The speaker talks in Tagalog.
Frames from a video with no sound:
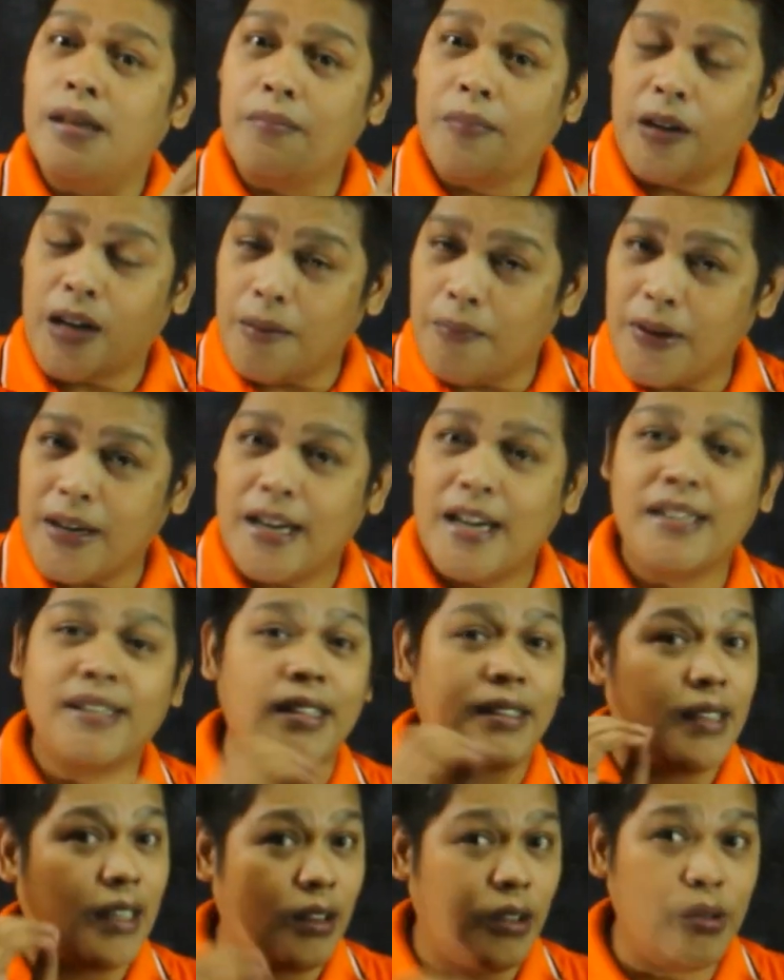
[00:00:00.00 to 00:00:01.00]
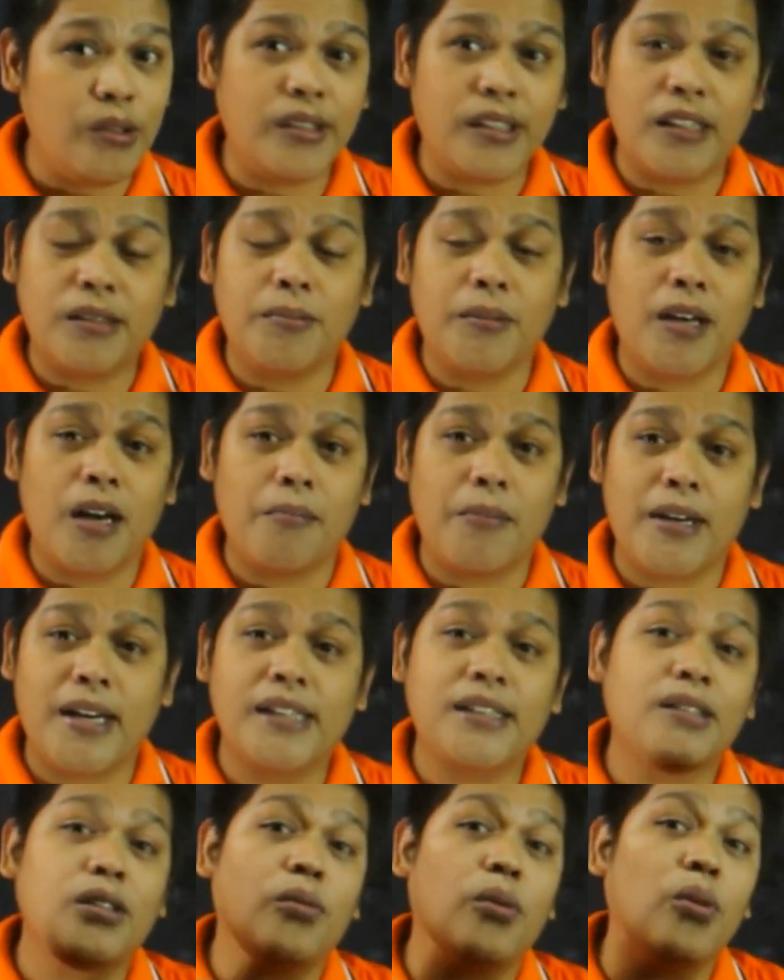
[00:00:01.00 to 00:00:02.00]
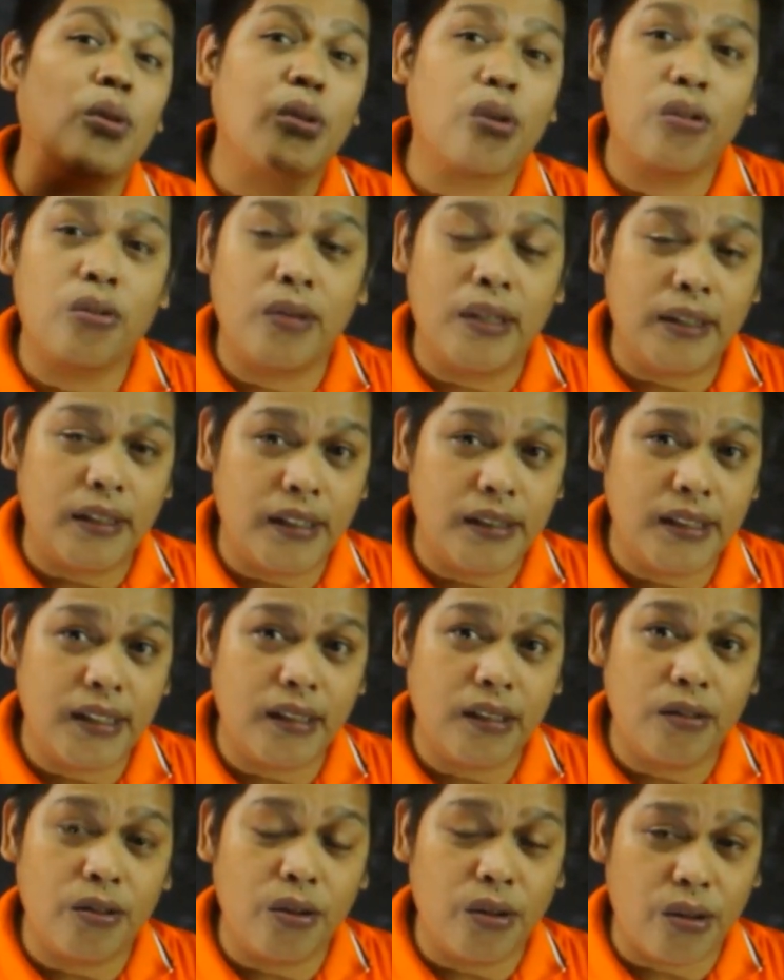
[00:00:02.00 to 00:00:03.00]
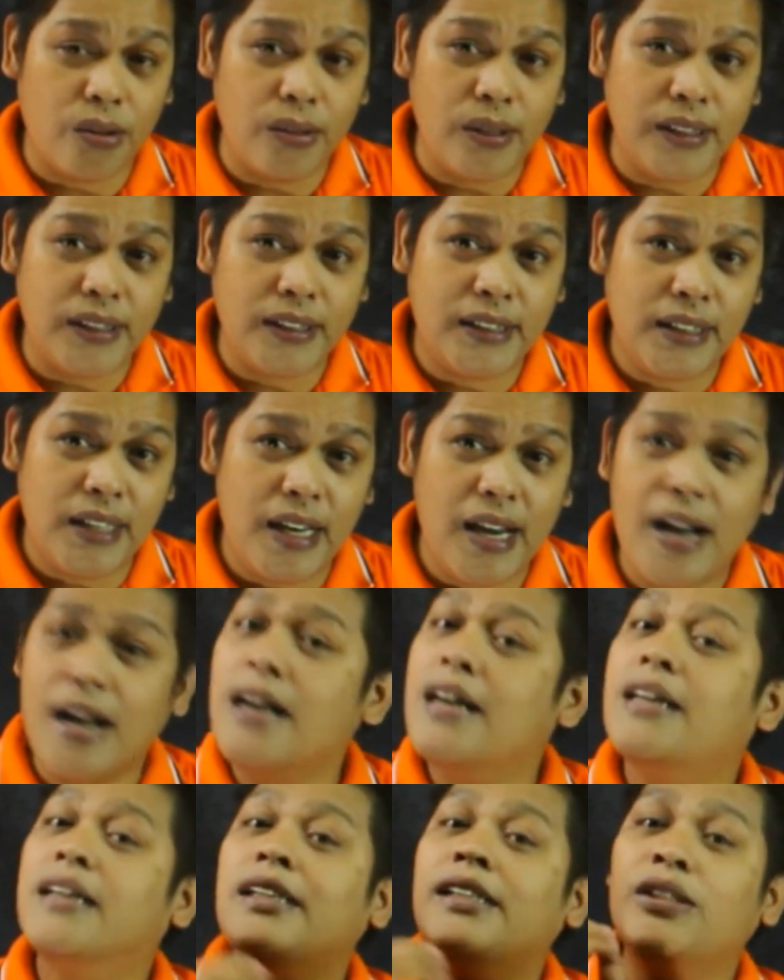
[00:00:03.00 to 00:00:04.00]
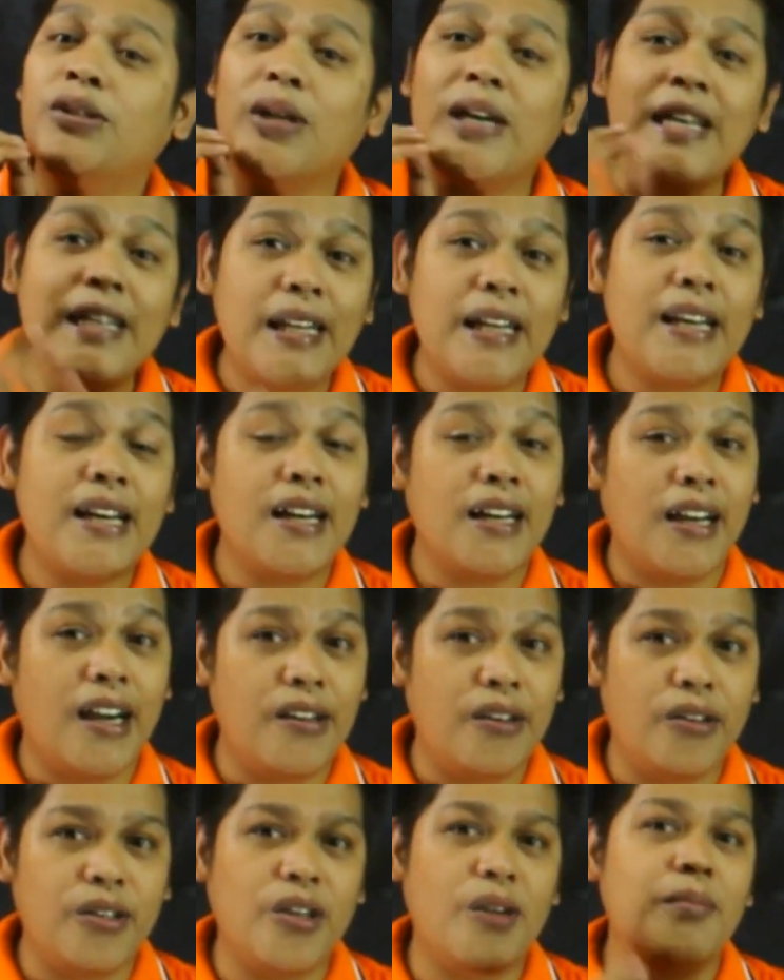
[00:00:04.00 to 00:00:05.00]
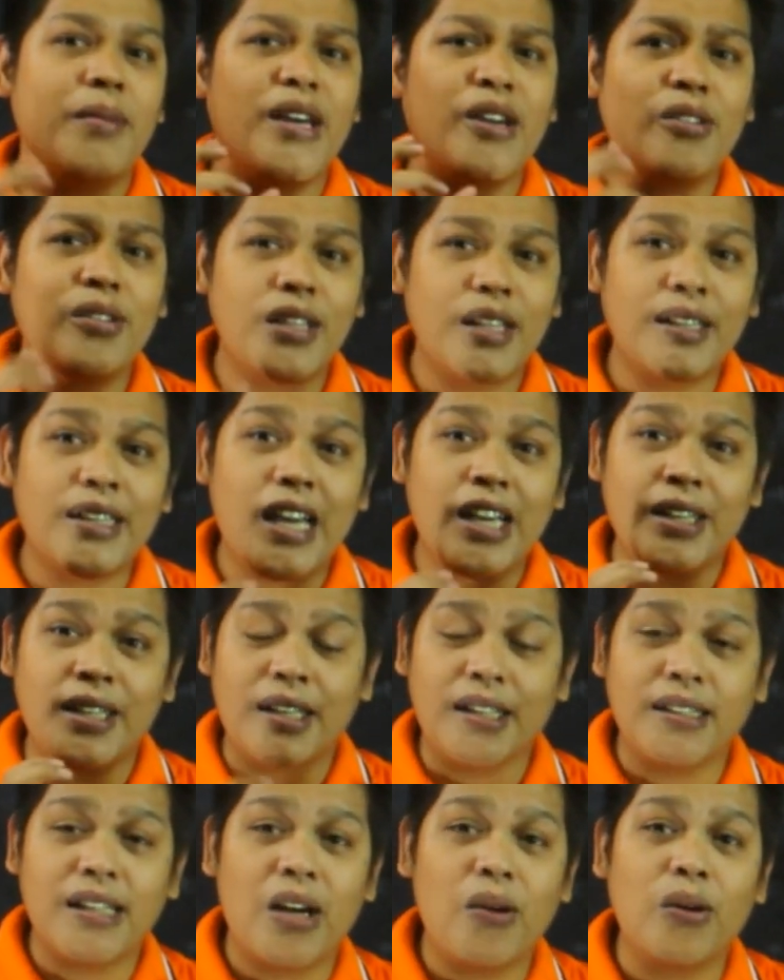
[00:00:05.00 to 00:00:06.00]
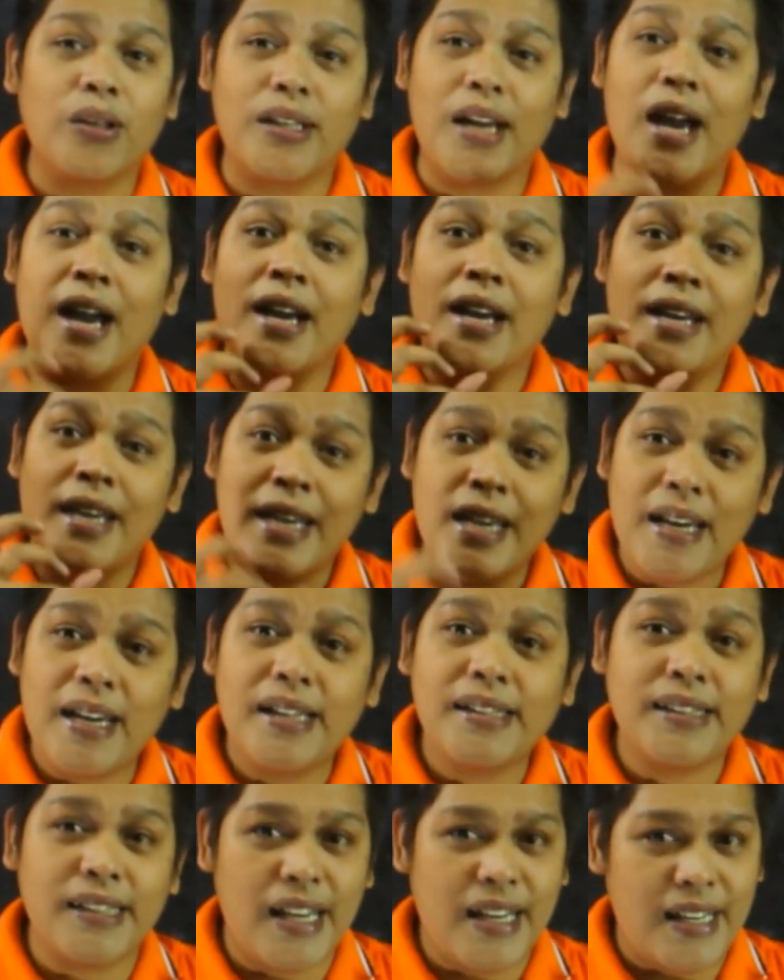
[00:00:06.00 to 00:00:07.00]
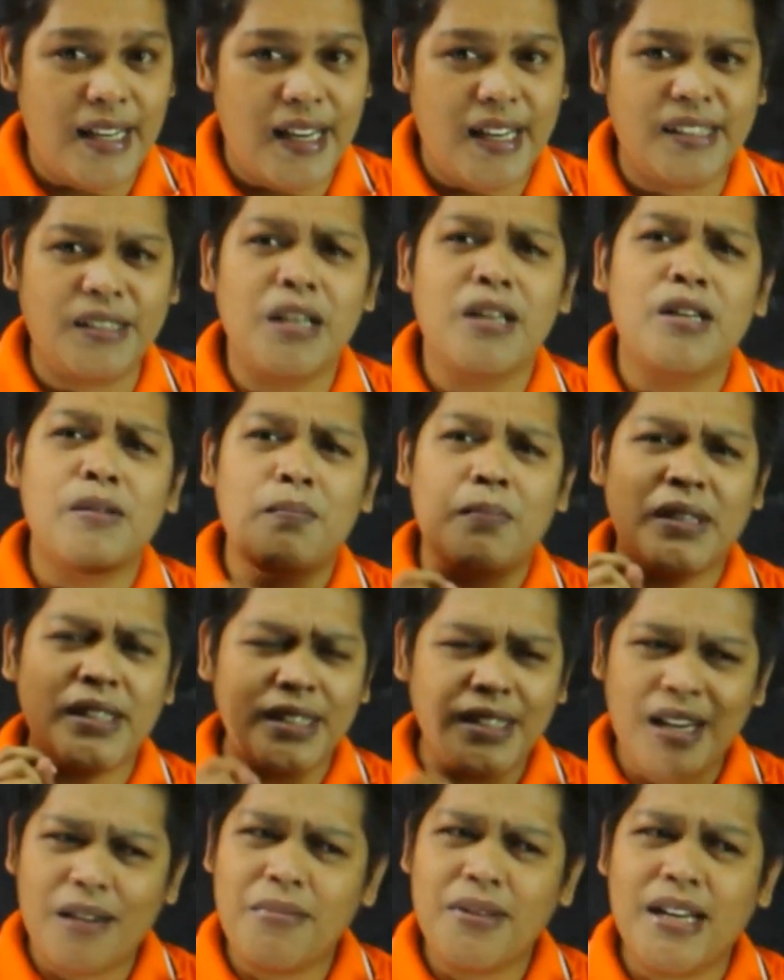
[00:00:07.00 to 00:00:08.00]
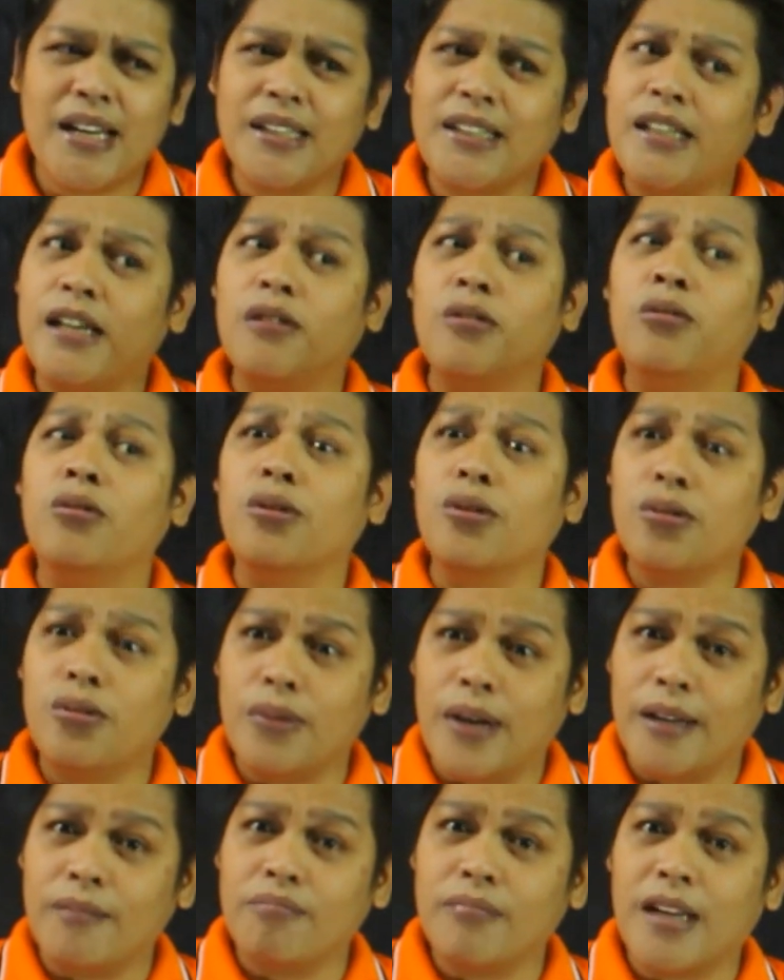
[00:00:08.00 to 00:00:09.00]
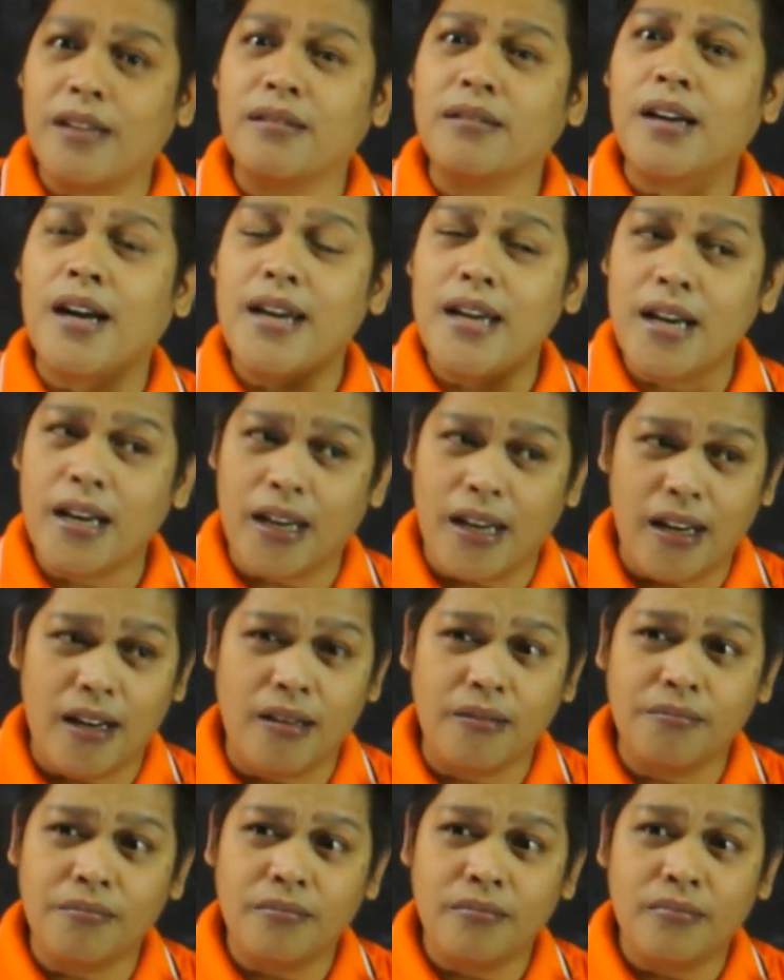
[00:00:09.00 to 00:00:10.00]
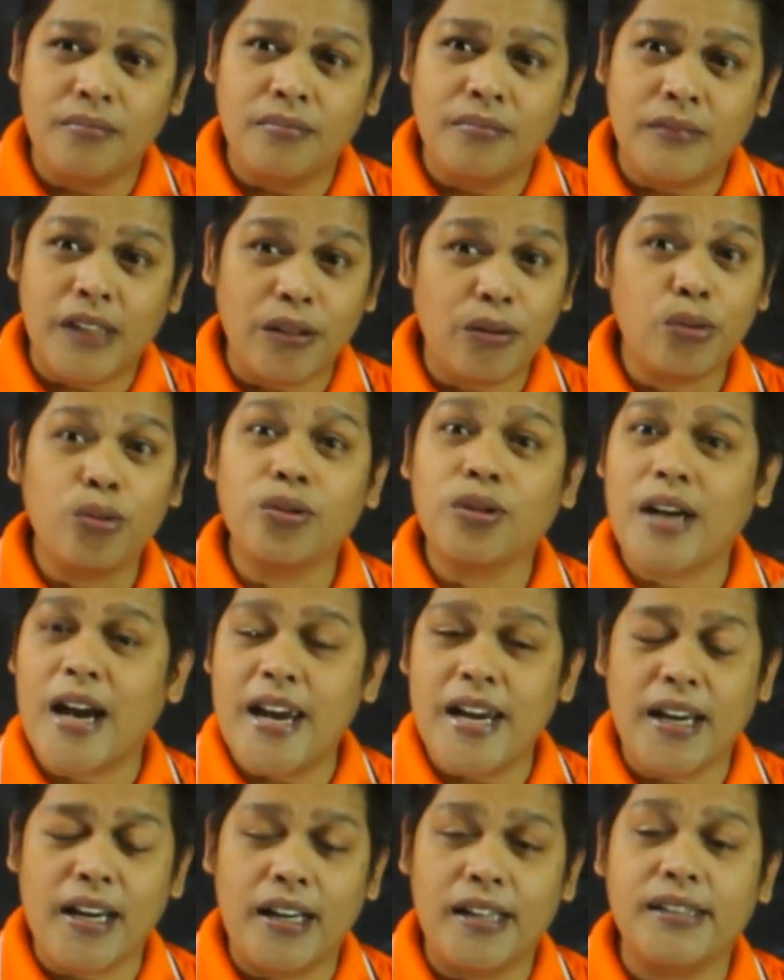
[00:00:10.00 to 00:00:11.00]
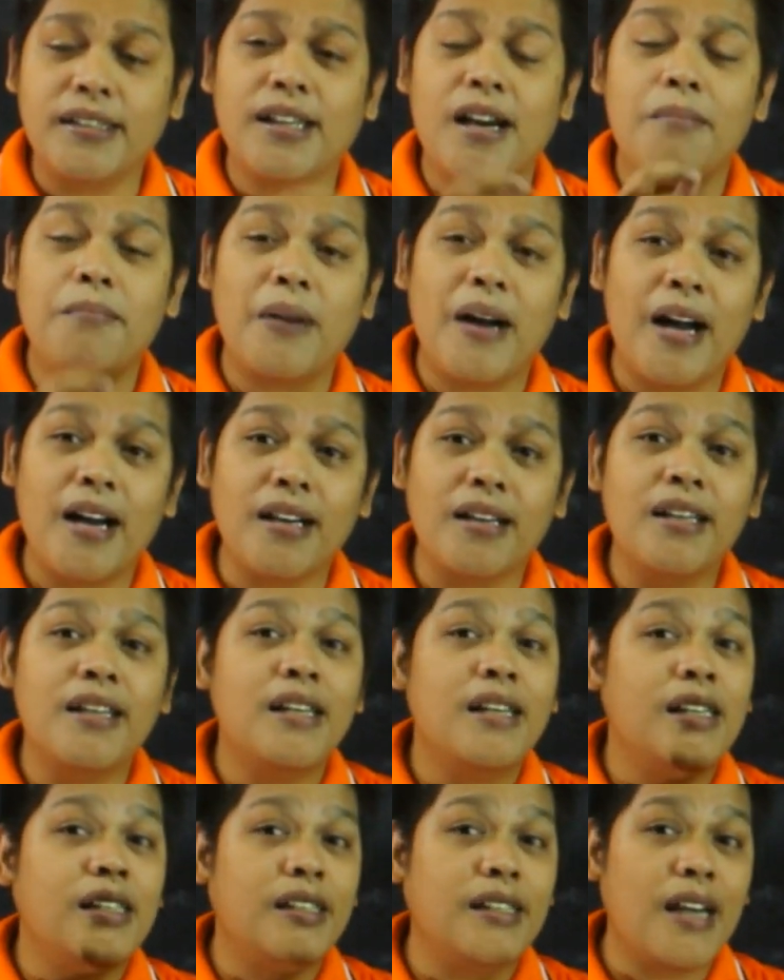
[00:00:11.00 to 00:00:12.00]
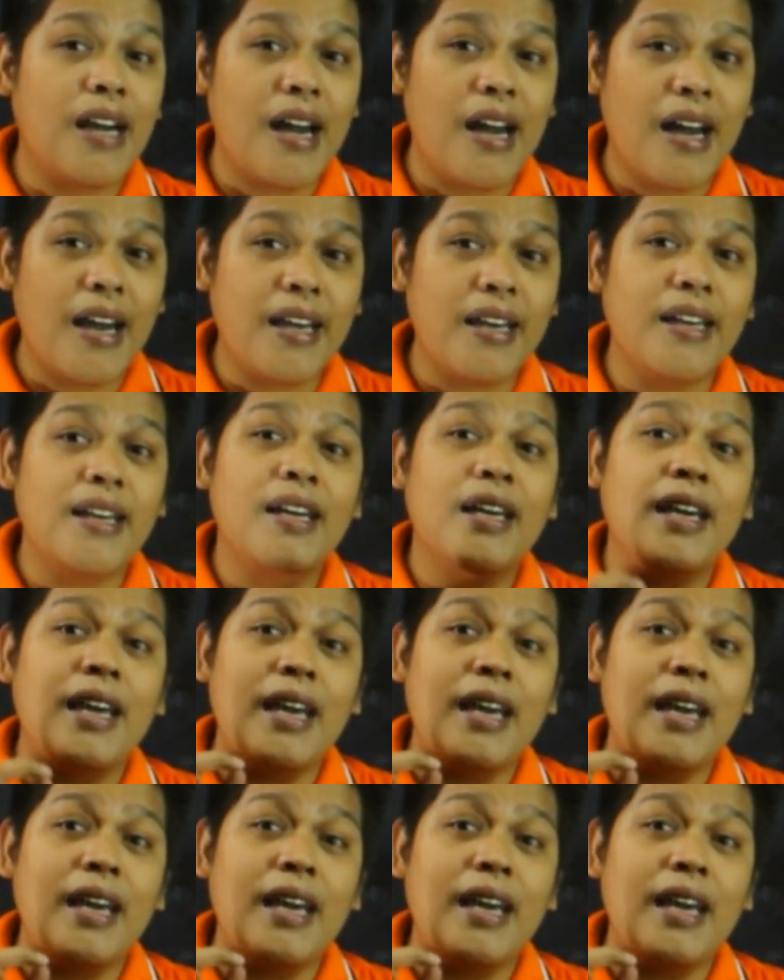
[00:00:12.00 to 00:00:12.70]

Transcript: ng pagkapares, sa ah, tatlo yung size magkapares, congruent na si congruent sila. So, hindi lang ganoon. No? Meron din tayo tinatawag na SAS. Masasabi natin na congruent ang triangle, ang two triangles kapag siya ay